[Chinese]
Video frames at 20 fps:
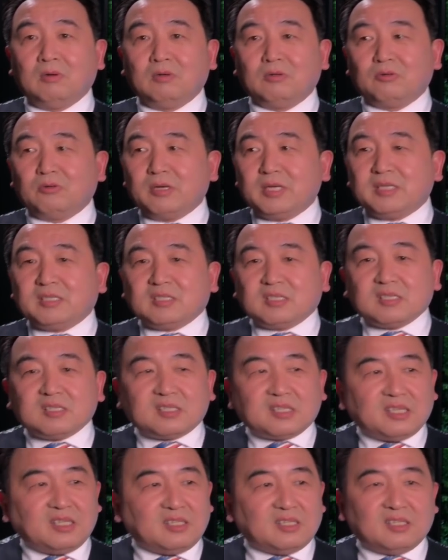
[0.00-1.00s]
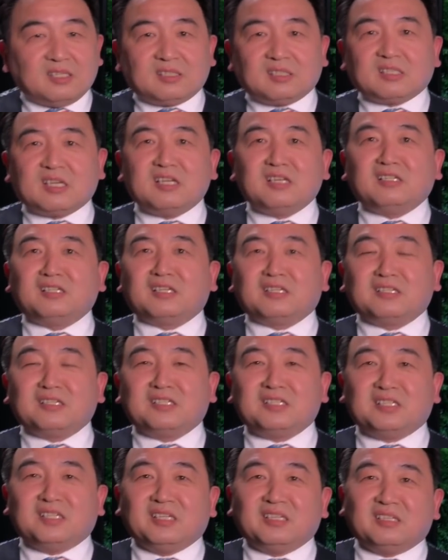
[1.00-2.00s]
所以这是一个真正
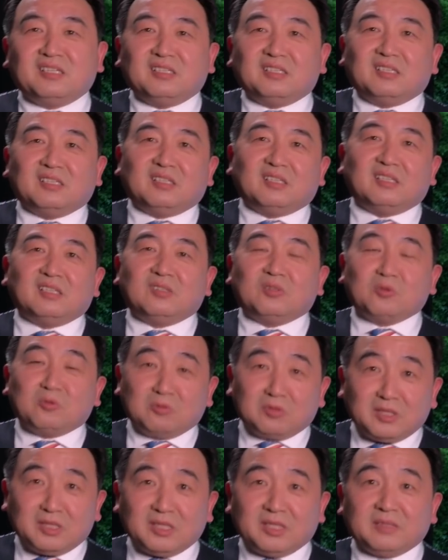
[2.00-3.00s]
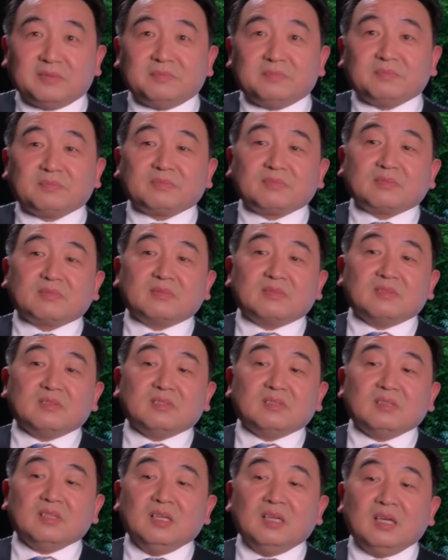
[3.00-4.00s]
邪恶的东西。
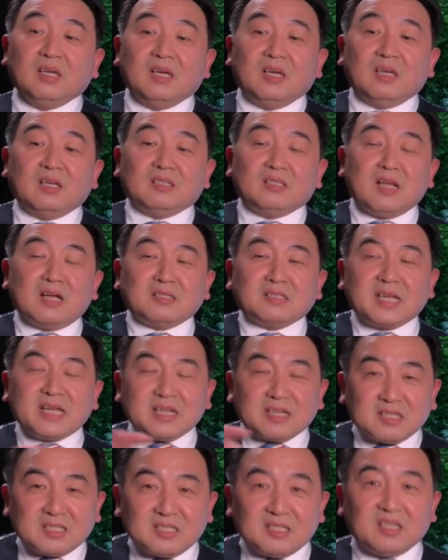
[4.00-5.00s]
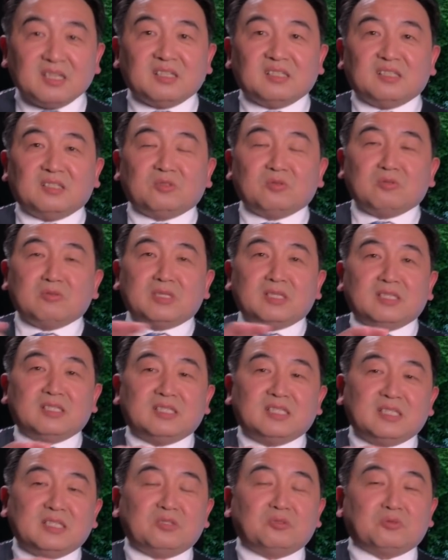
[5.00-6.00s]
当这个邪恶的东西的
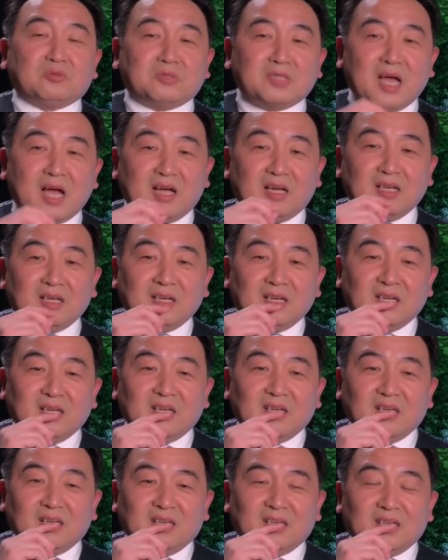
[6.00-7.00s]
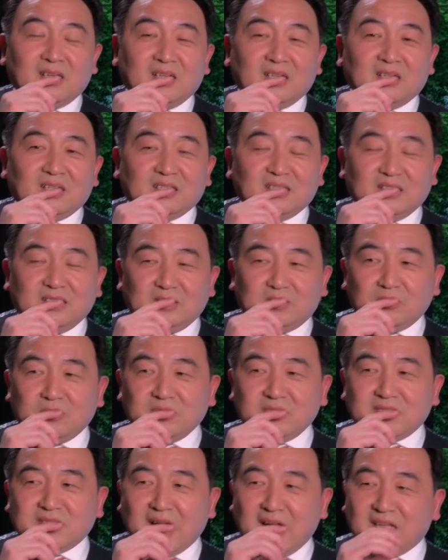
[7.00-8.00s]
基础上，你
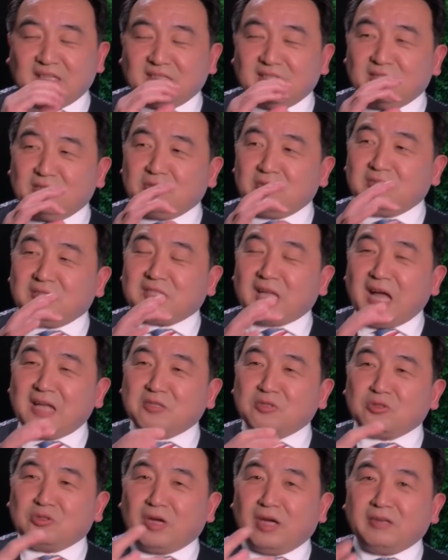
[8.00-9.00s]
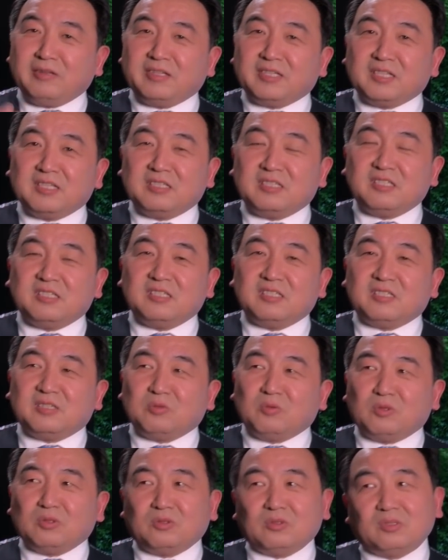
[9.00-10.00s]
去想，你去谈权力跟知识，
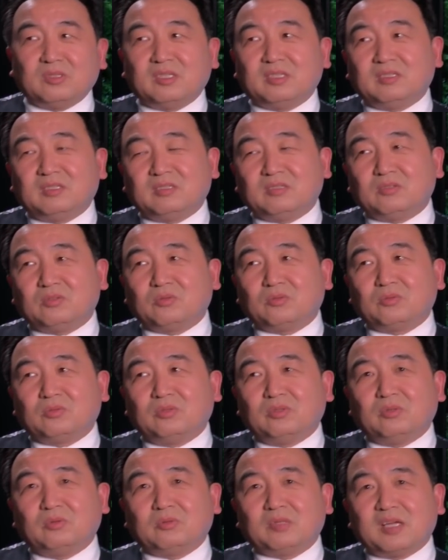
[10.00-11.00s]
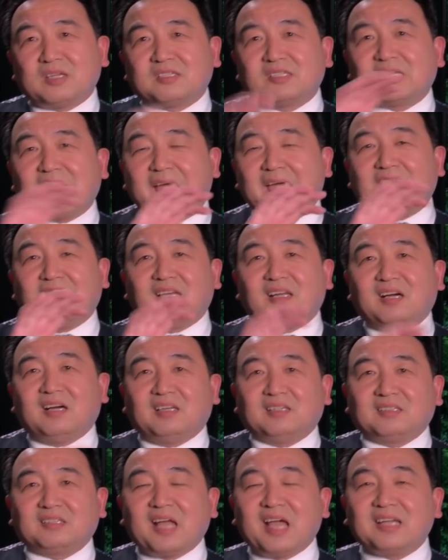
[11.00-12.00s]
我觉得就有点窄
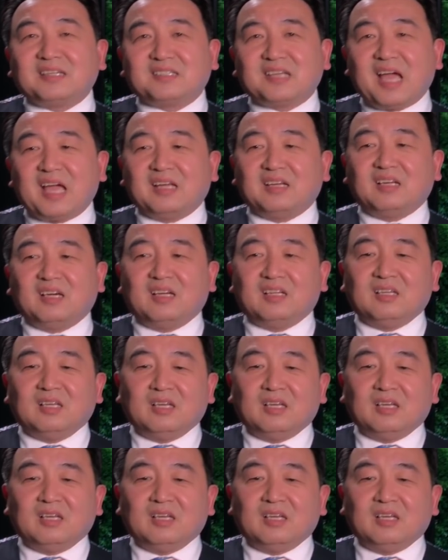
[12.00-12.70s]
了，太窄了。